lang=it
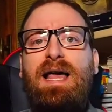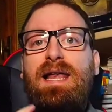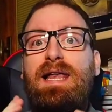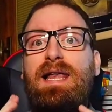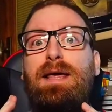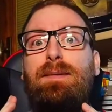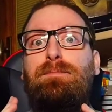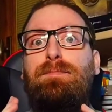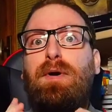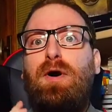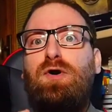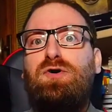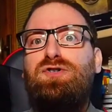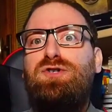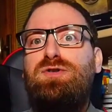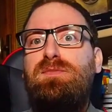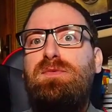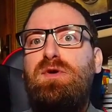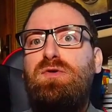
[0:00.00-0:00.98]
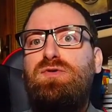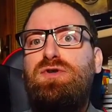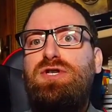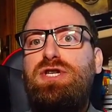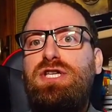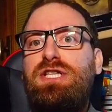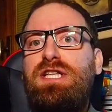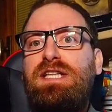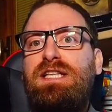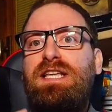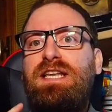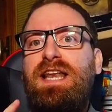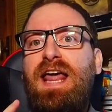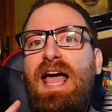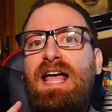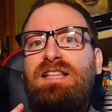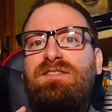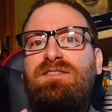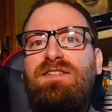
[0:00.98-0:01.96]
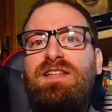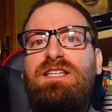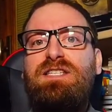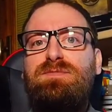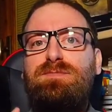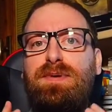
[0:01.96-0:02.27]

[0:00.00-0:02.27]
le prossime uscite di Netflix